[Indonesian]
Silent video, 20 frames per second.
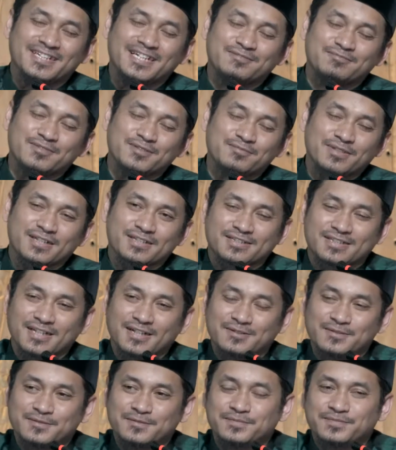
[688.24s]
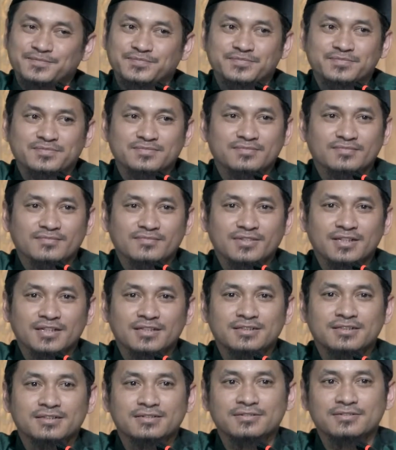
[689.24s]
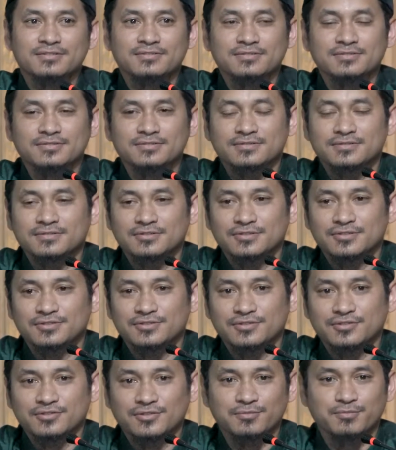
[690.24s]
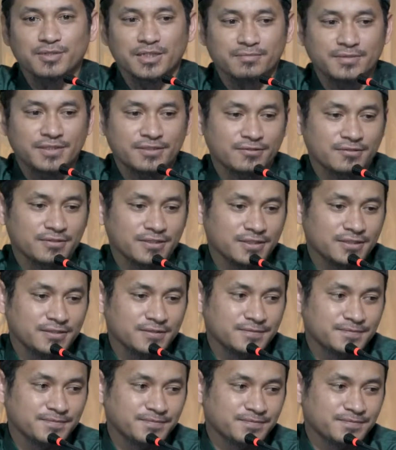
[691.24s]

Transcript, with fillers: 18 tahun terus Umar bingung nih